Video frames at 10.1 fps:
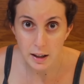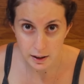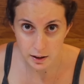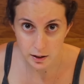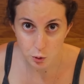
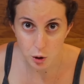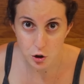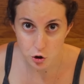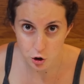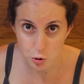daqui do
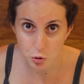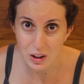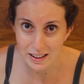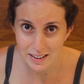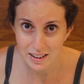registro
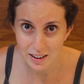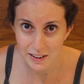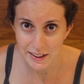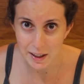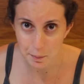da
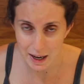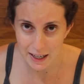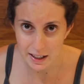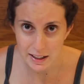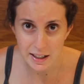Adriana, tá
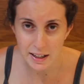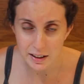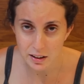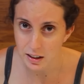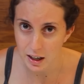bem? E
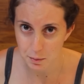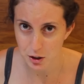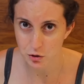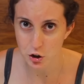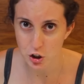aí ninguém
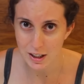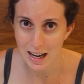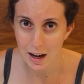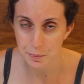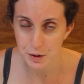mais vai te
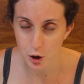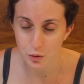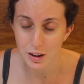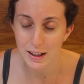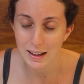ligar. Eu
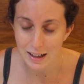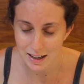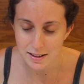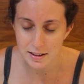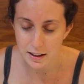falei,
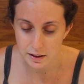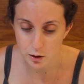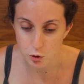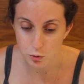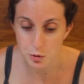graças a
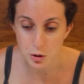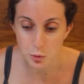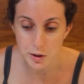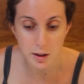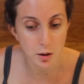Deus, você é
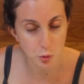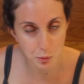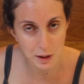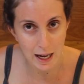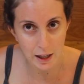um ser
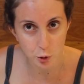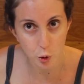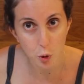iluminado.